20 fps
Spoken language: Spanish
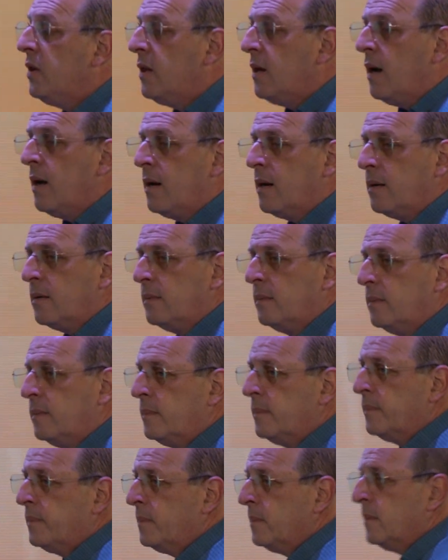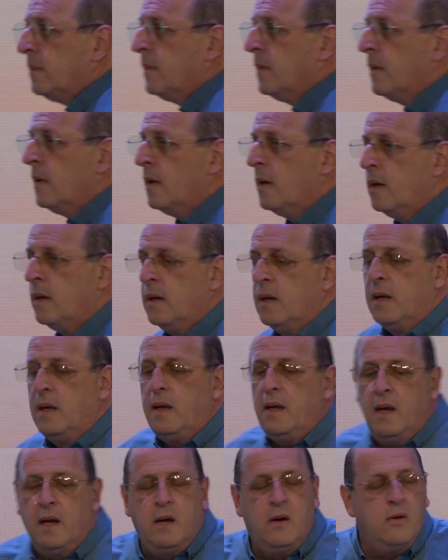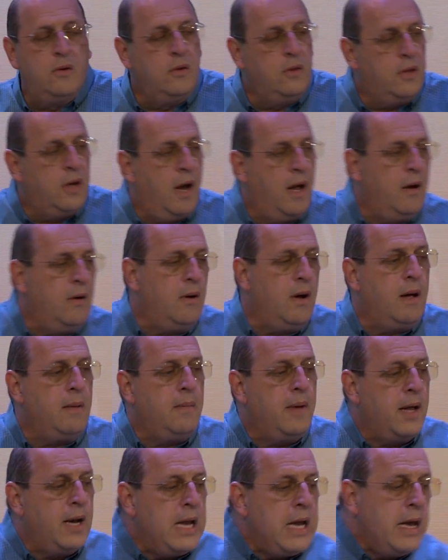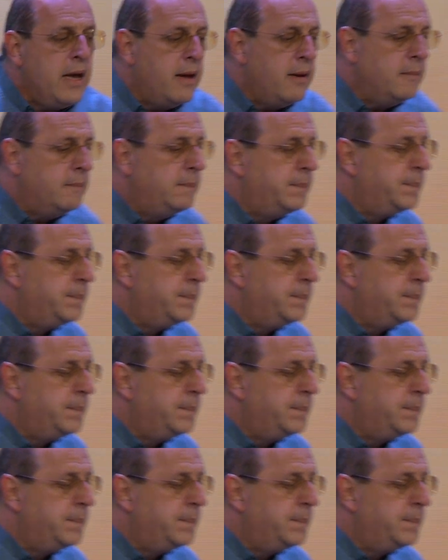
entrar. Y encontraron a María.